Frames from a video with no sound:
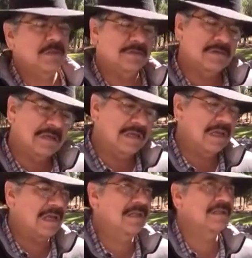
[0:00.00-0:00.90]
pienso que
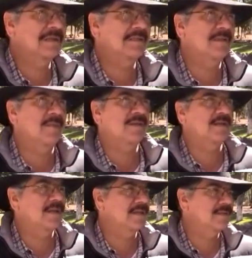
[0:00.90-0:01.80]
llega entre este mes
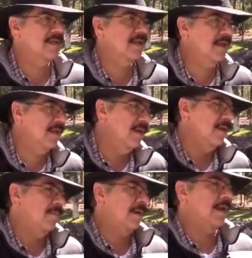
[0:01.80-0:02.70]
y el que sigue,
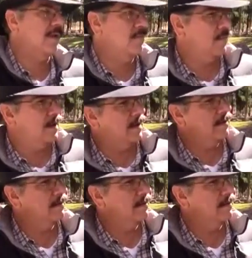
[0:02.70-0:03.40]
para que no fueran